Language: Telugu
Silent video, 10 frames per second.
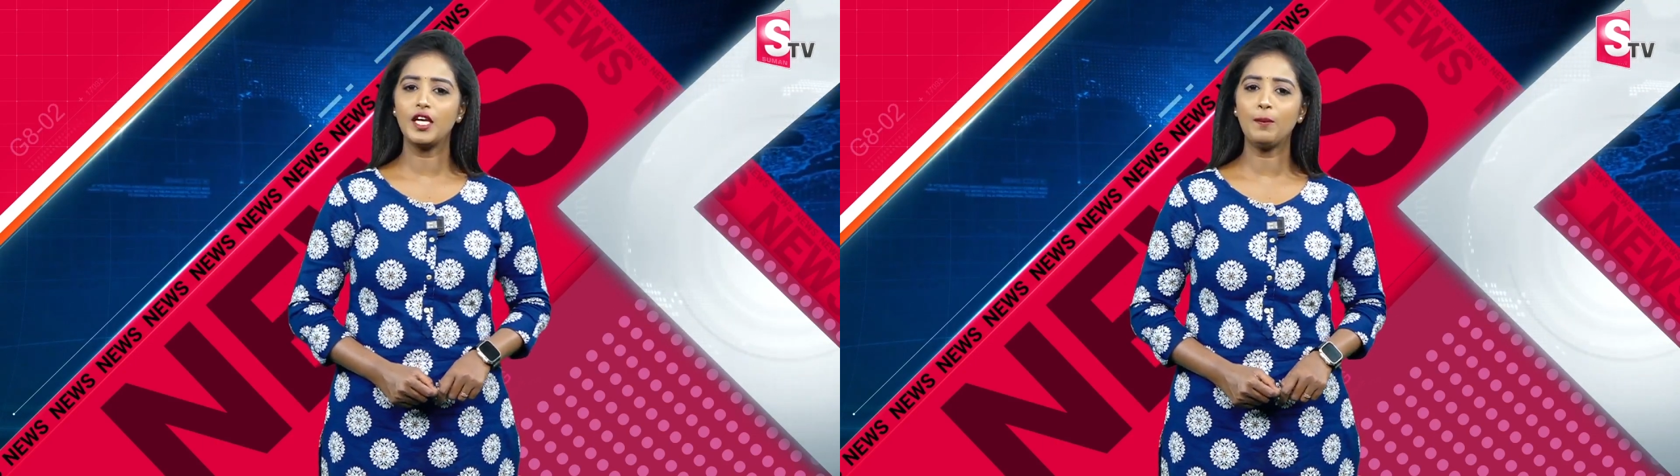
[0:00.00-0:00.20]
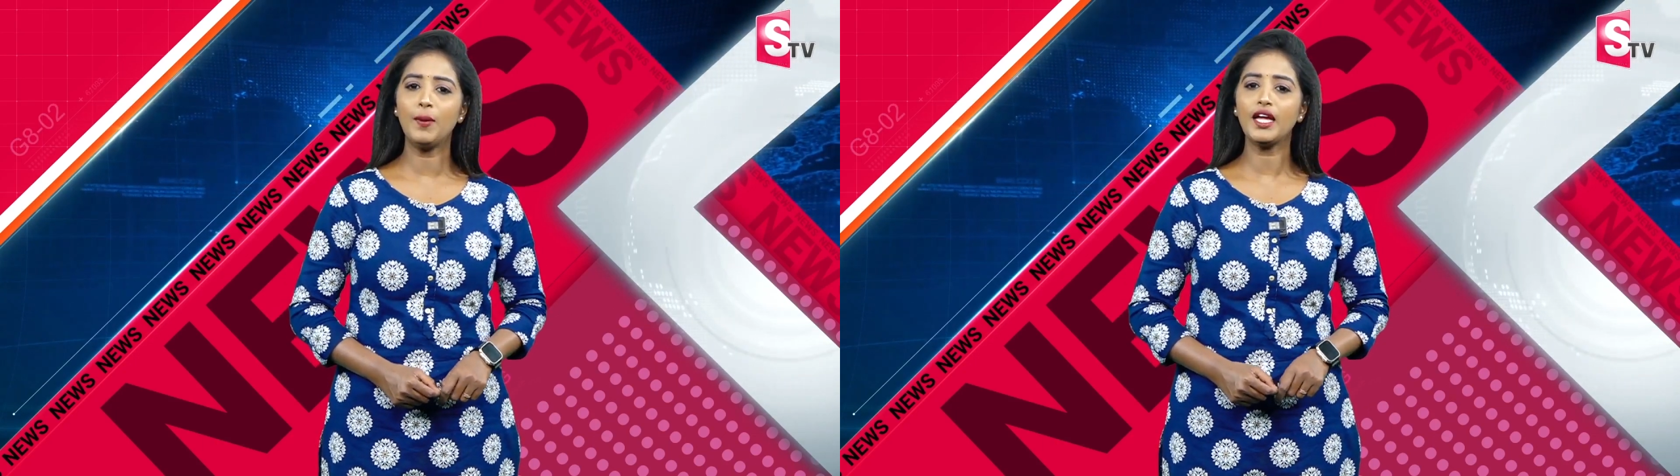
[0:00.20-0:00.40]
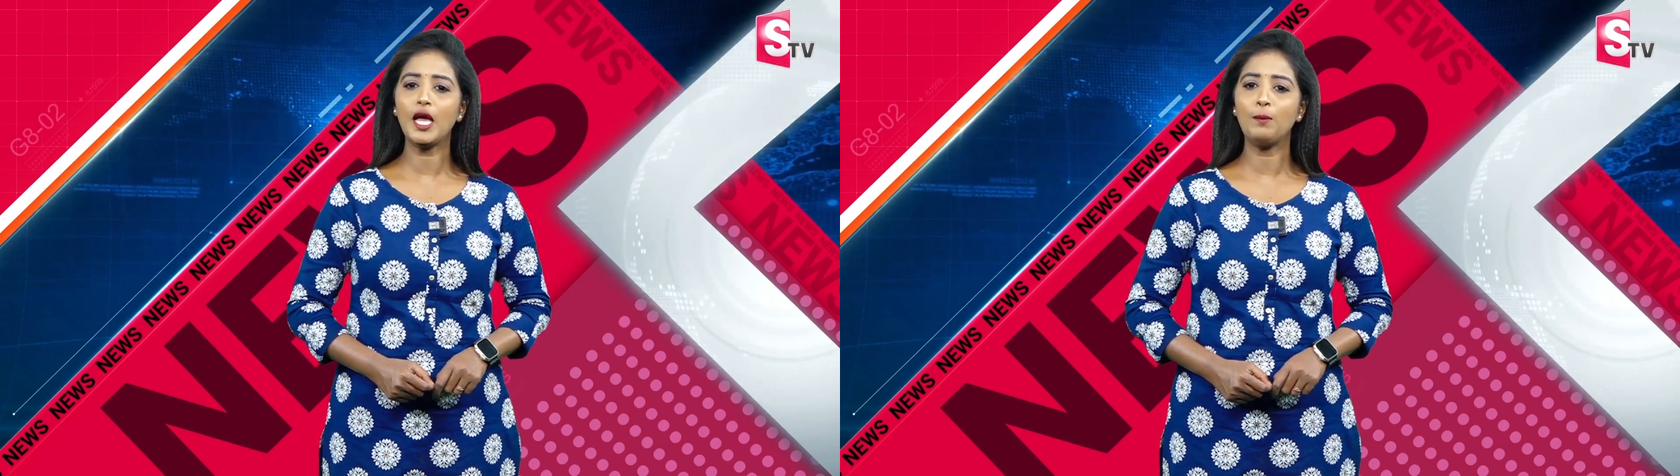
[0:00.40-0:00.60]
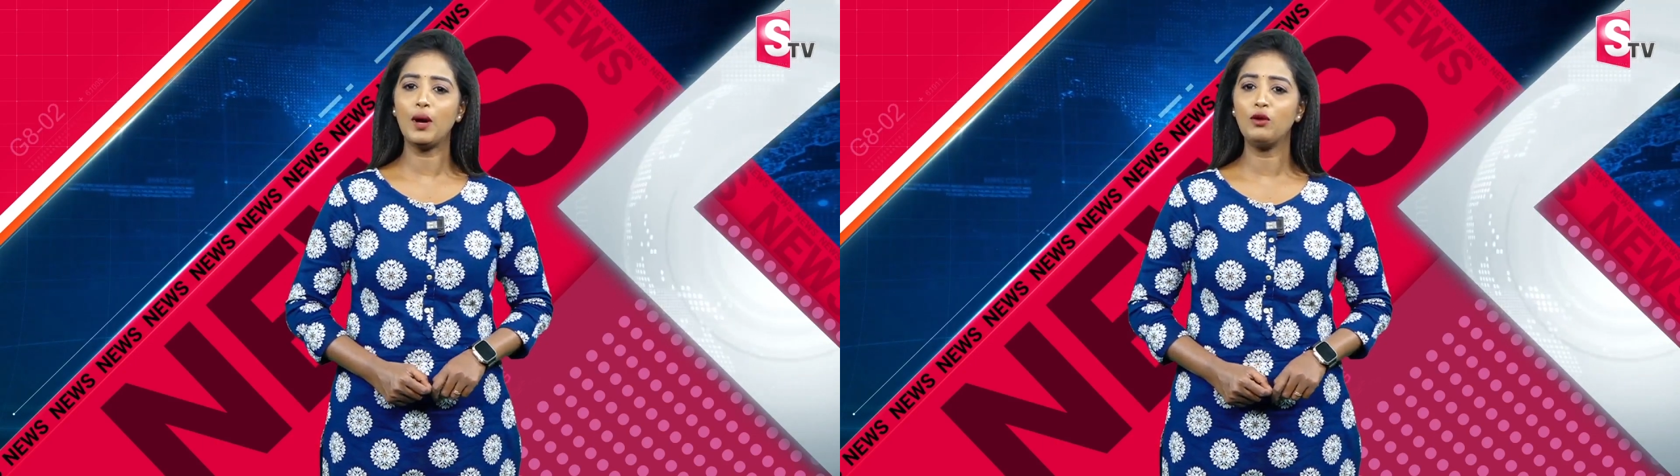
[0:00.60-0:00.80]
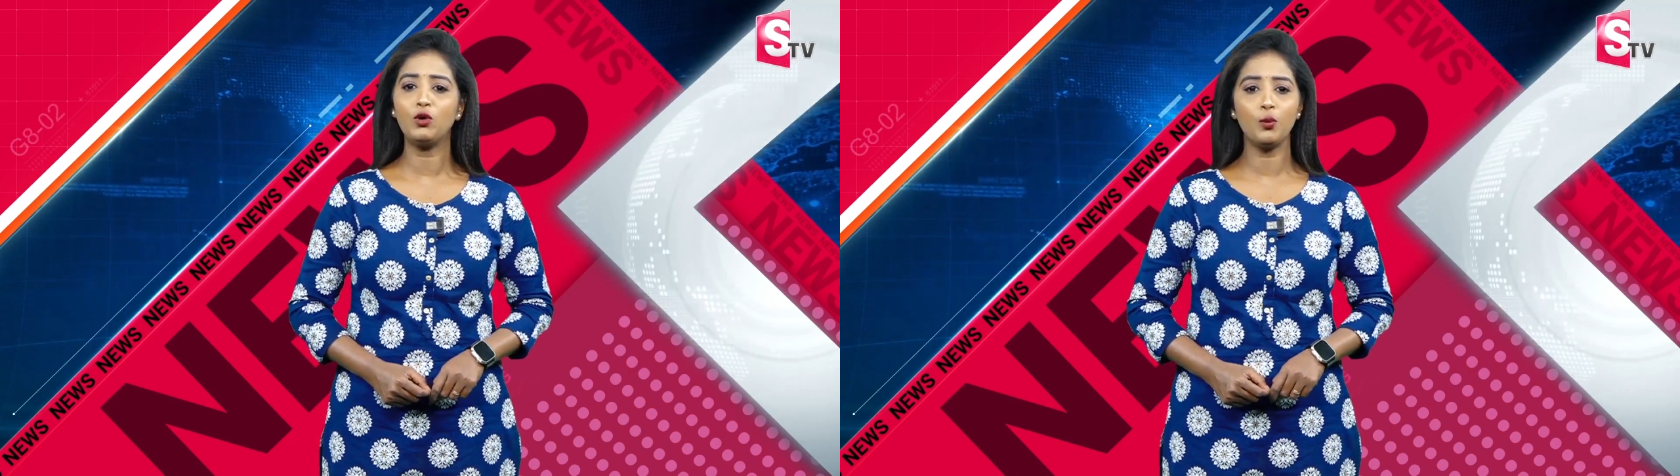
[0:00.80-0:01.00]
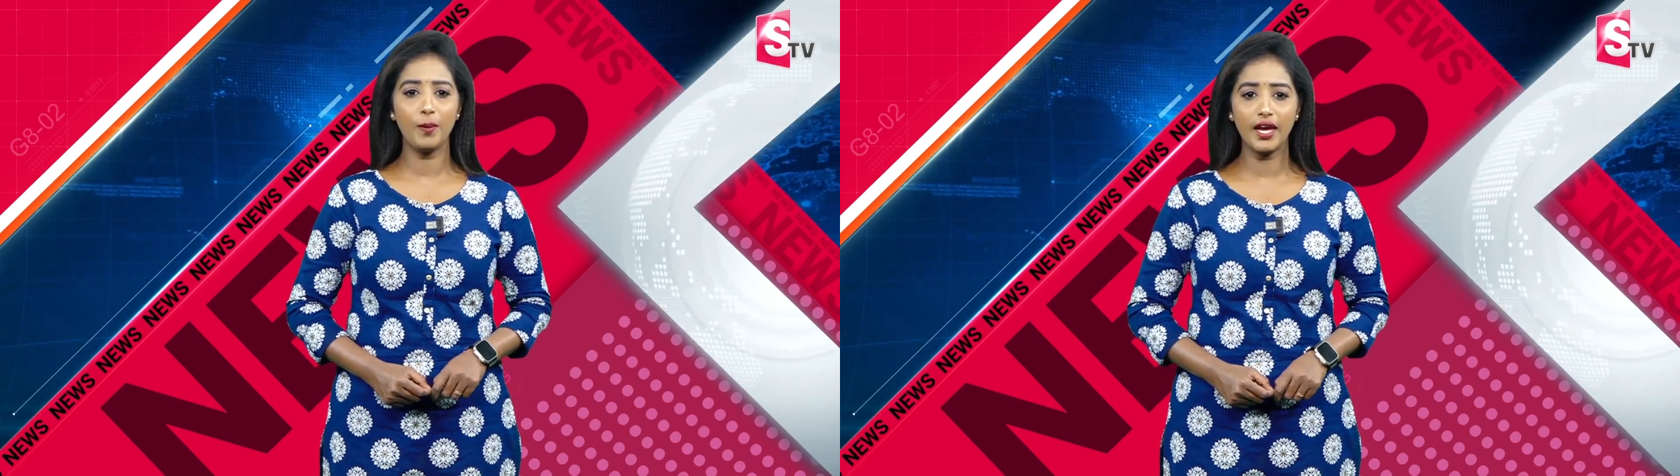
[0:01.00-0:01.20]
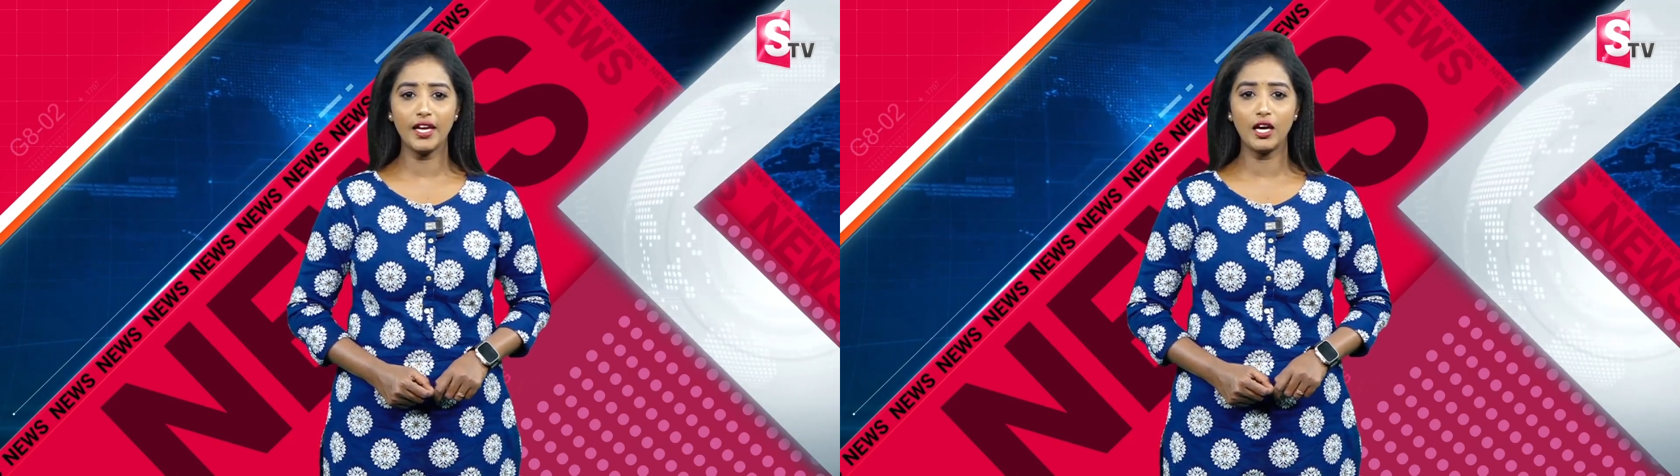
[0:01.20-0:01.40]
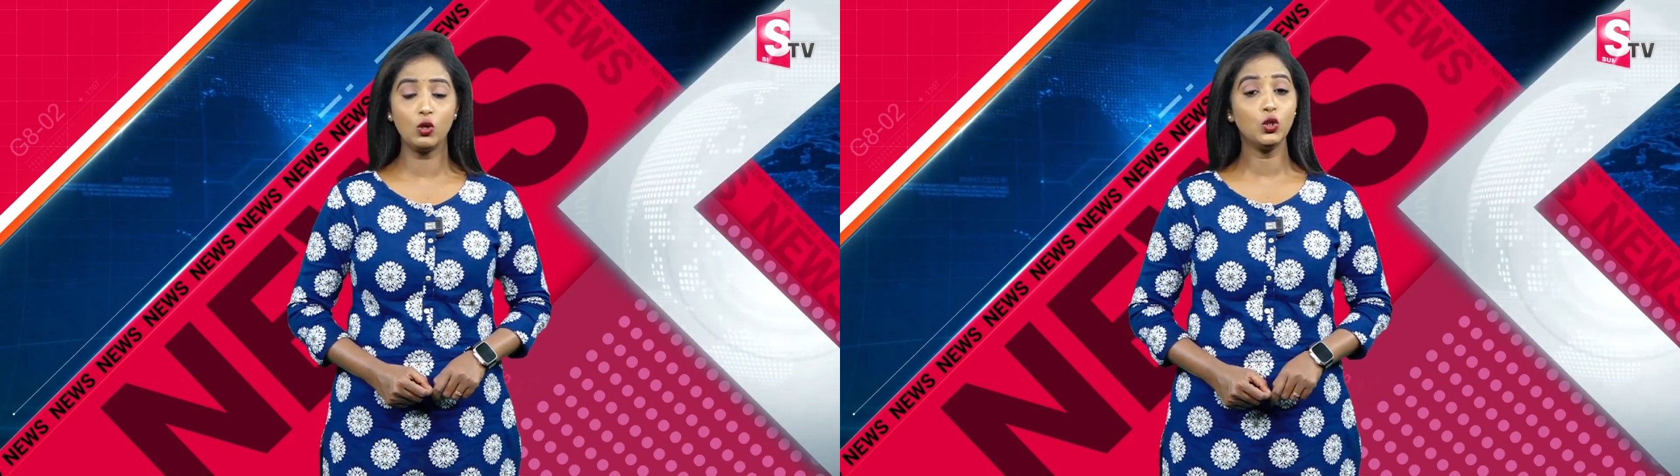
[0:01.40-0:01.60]
ఇప్పటికే పలువురు
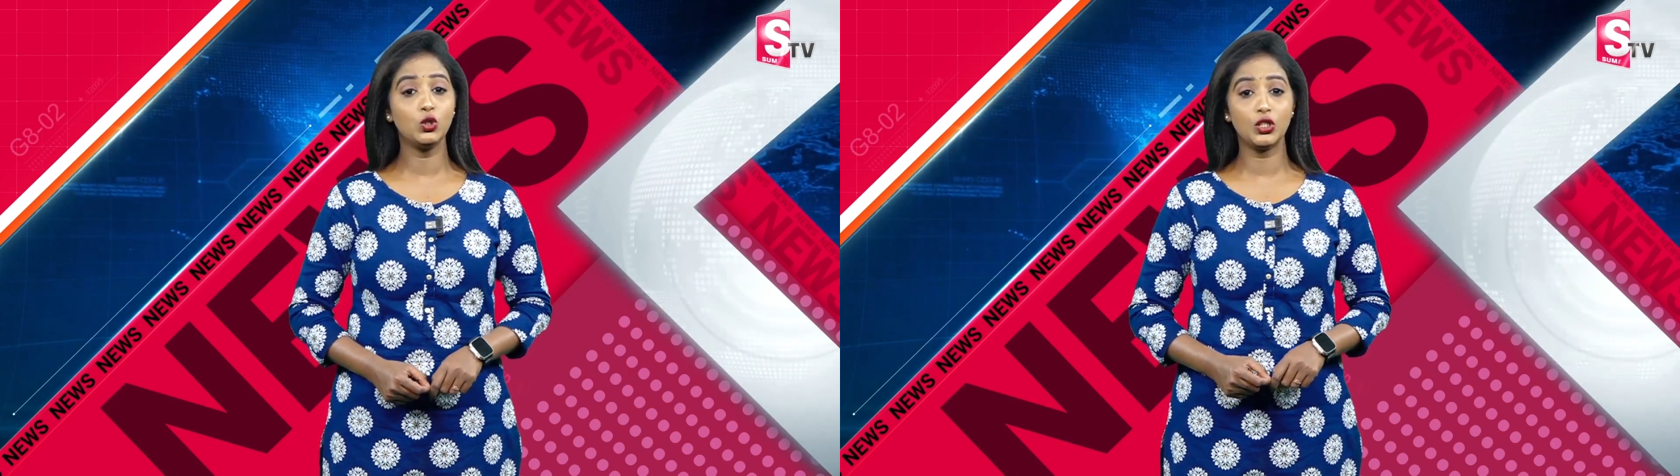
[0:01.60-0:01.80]
మేయర్లు